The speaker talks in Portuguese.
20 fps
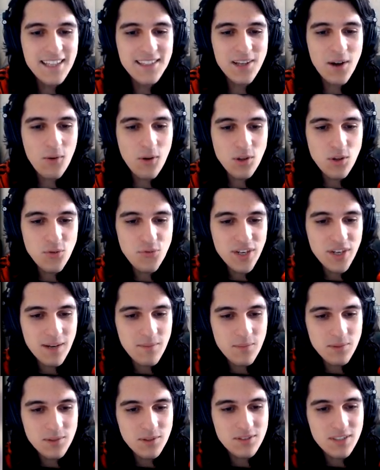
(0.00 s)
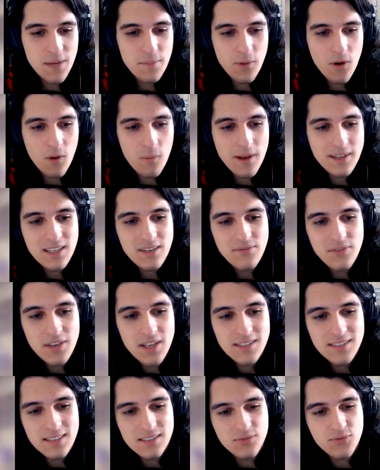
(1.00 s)
Então, quando fica muito tempo, começa a
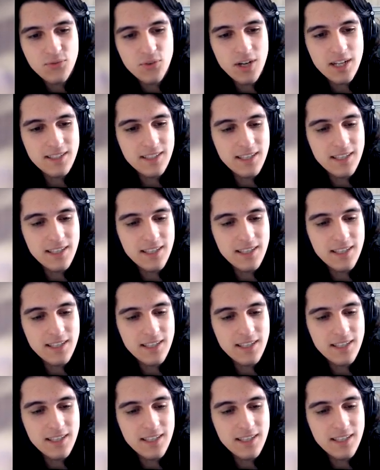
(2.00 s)
vir essas, fura...